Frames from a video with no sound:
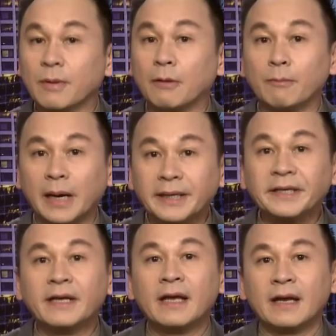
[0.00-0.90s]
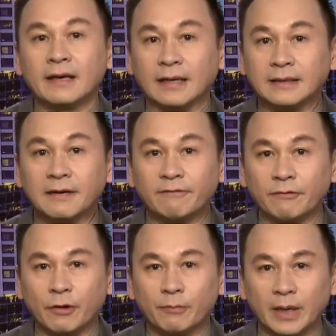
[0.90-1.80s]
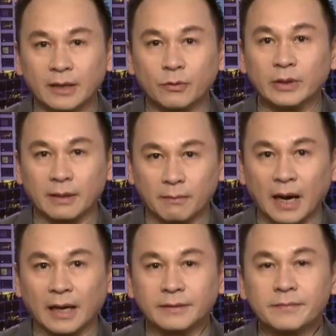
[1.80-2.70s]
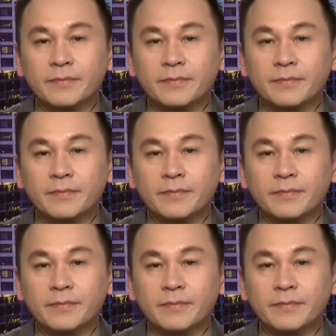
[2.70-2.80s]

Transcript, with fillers: ống máy, đã tiến vào vùng biển của Nhật Bản,